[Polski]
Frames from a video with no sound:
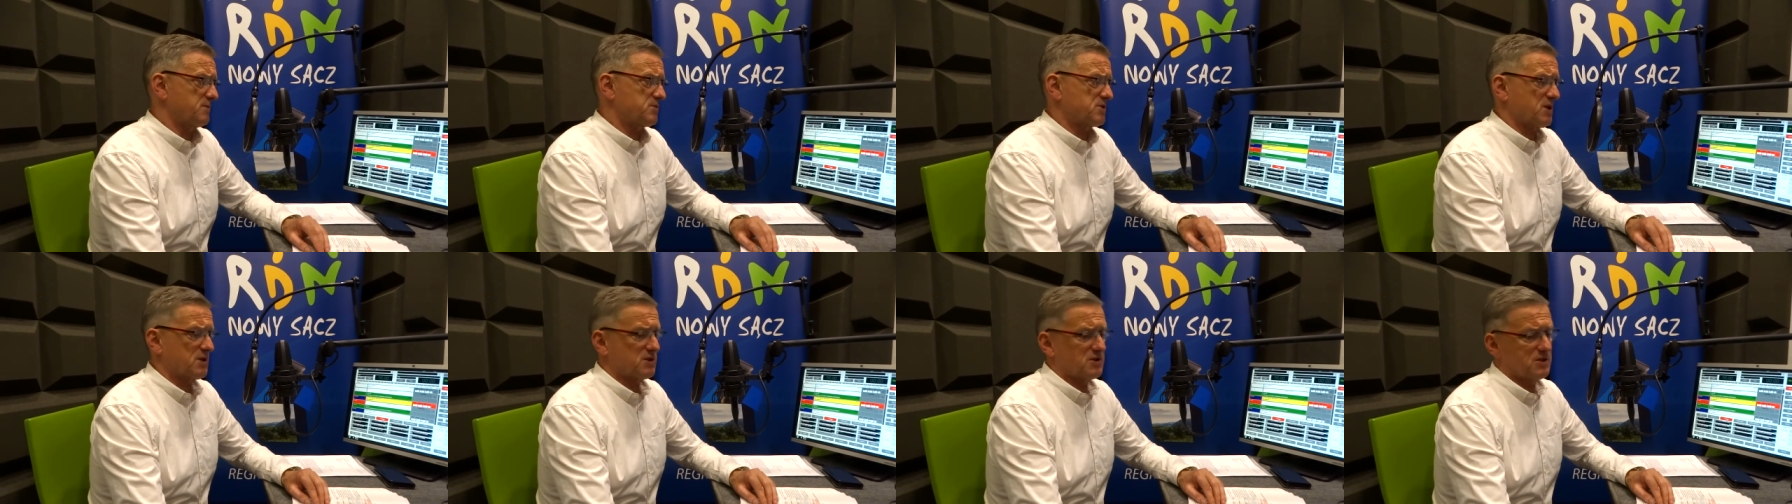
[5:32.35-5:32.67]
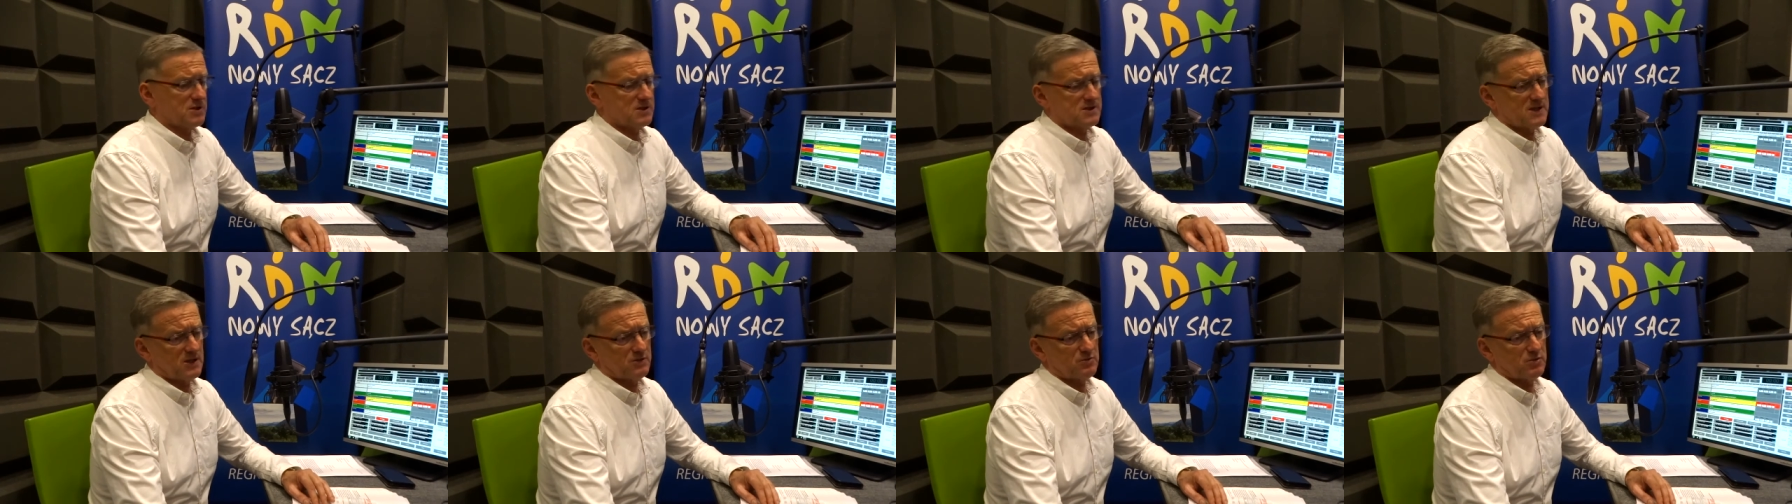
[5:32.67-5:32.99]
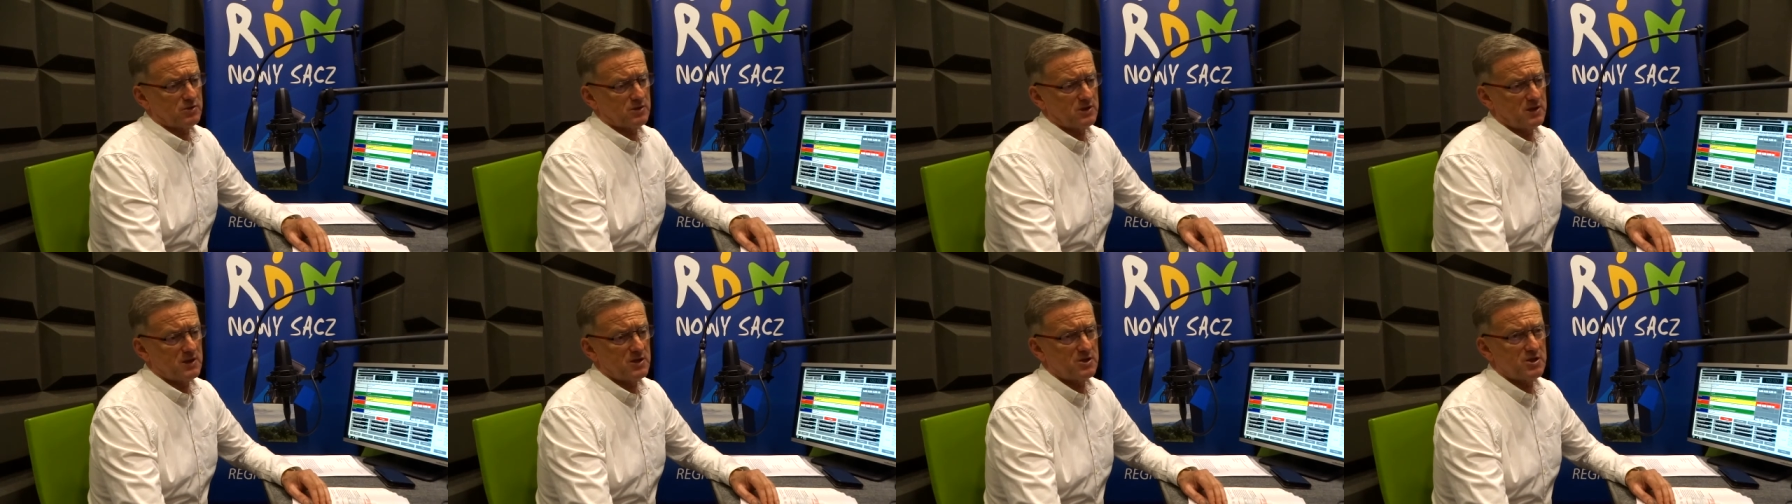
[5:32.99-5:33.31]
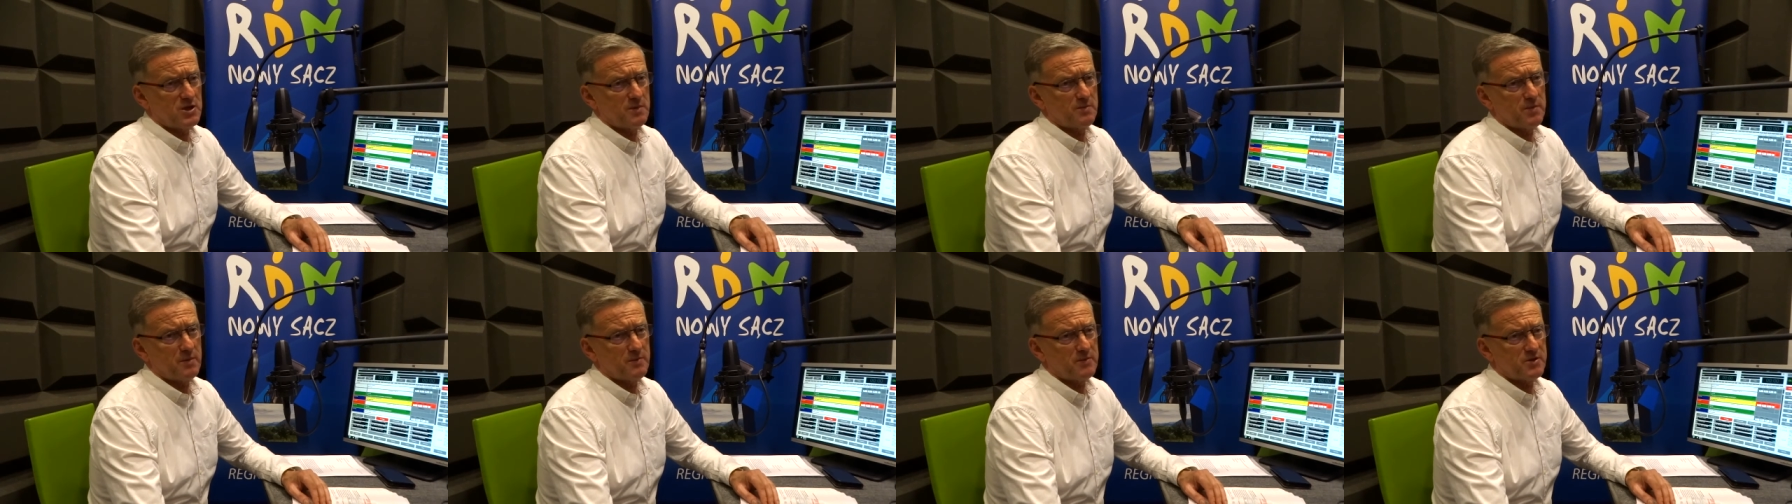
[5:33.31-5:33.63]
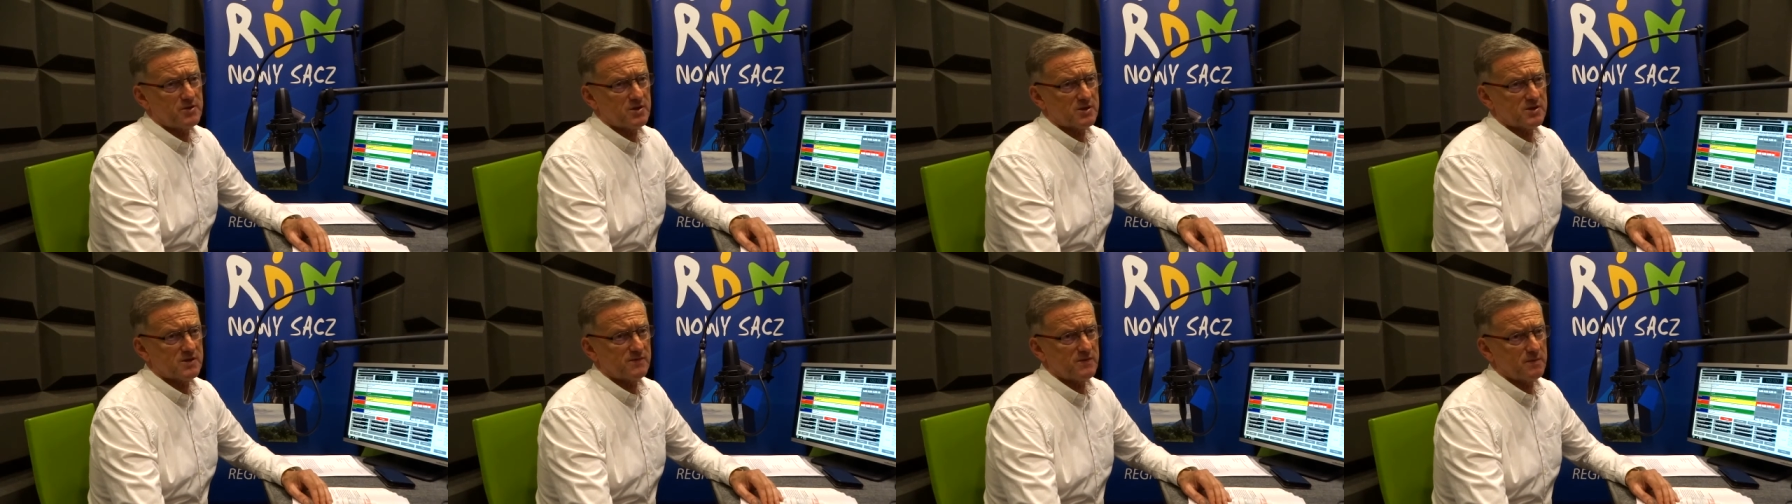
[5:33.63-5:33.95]
czasie zatrudnili się i po
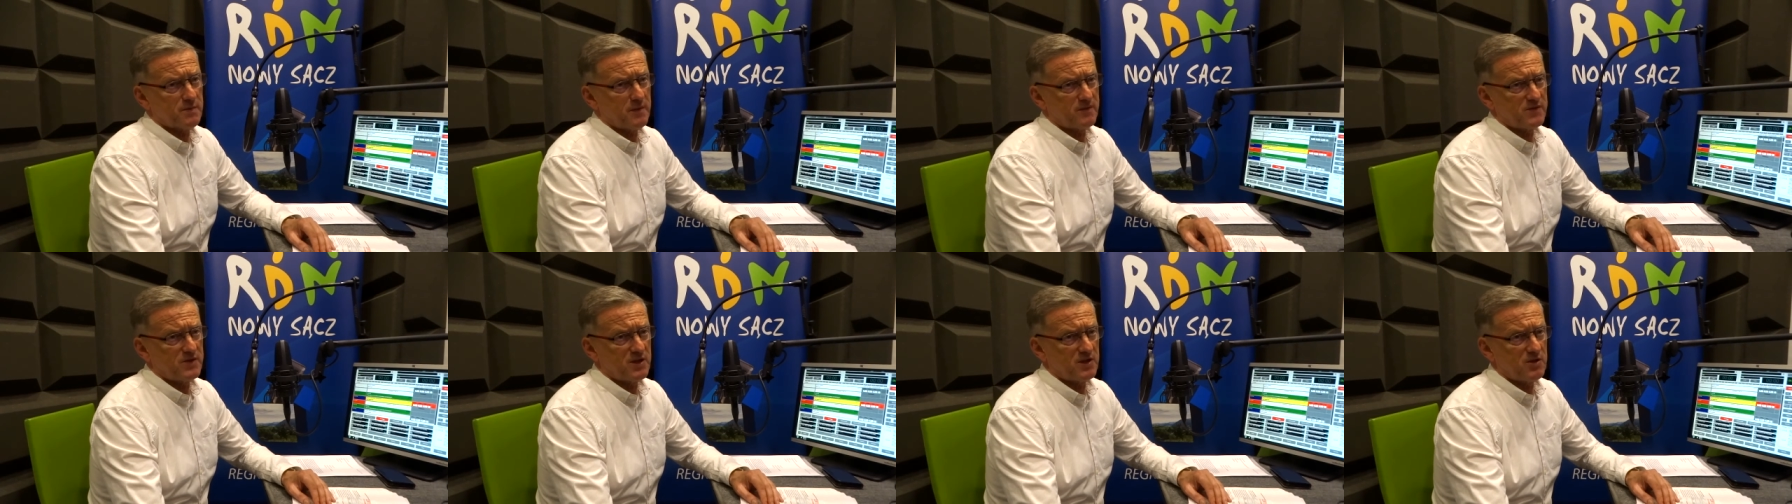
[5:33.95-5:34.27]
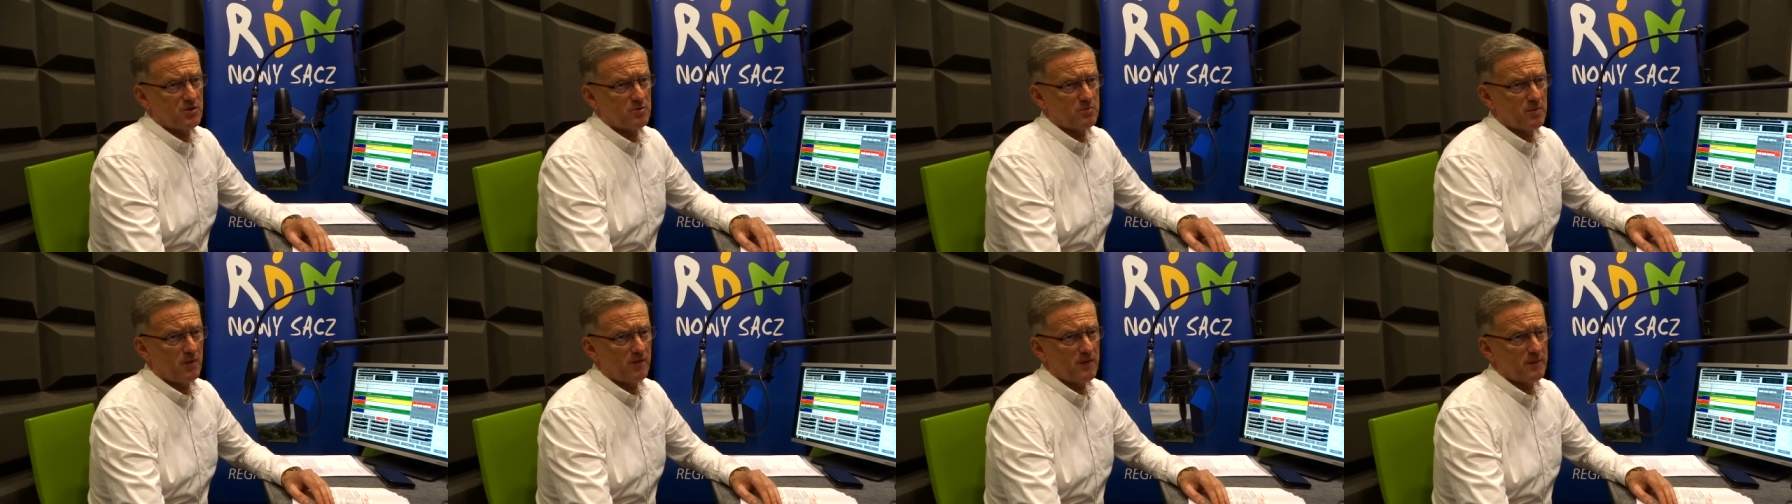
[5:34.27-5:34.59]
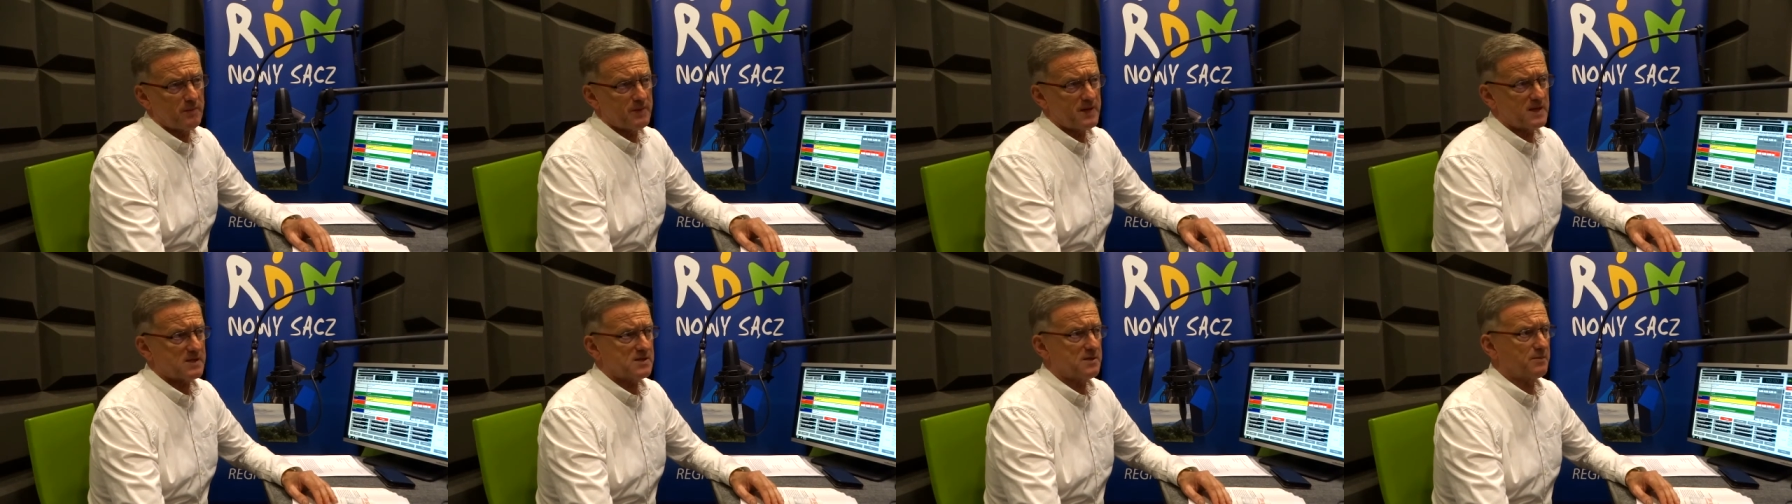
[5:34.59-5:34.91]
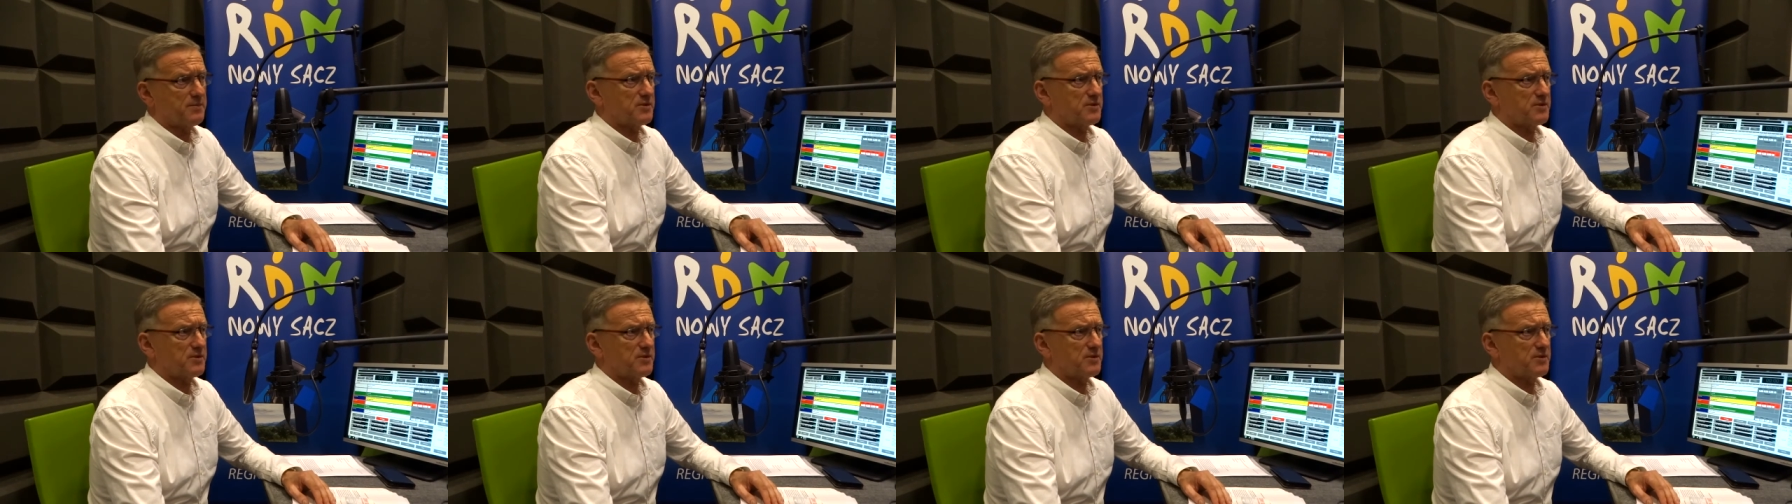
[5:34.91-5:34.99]
miesiącu wypowiedzieli umowę pracy.